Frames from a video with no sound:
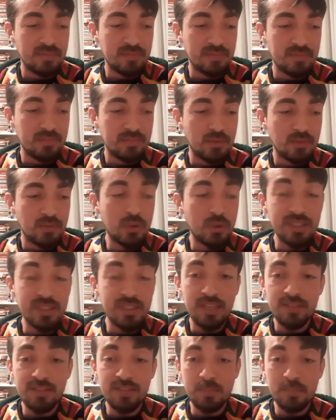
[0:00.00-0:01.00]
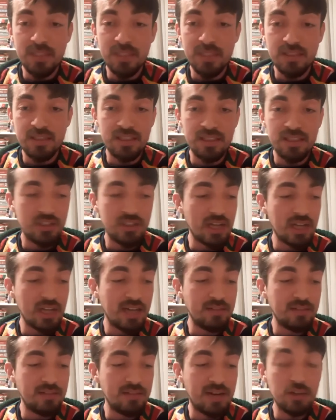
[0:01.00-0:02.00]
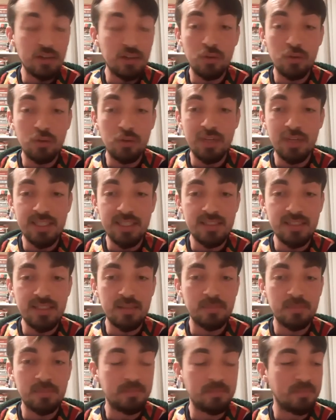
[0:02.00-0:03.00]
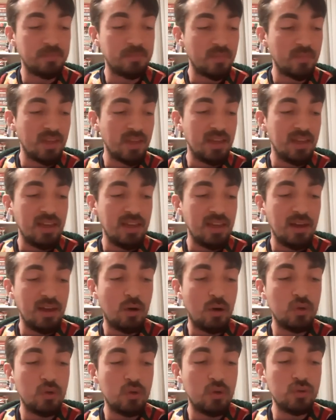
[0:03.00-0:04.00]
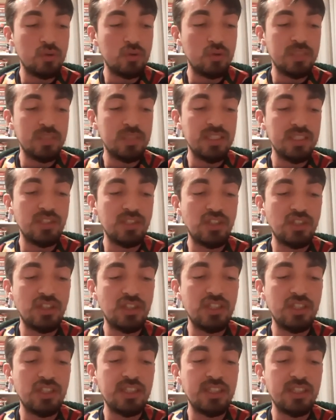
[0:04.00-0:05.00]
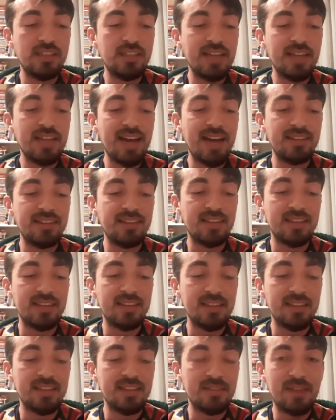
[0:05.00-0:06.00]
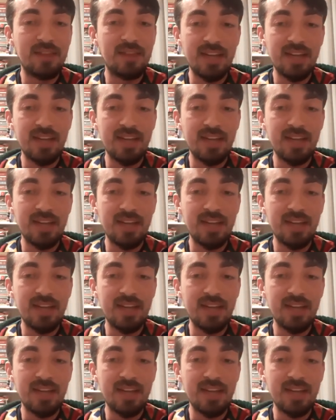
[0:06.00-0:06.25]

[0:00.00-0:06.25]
çok sevdiğim bir e, şair var Novalis. Onun bir şiirinden, e, farklı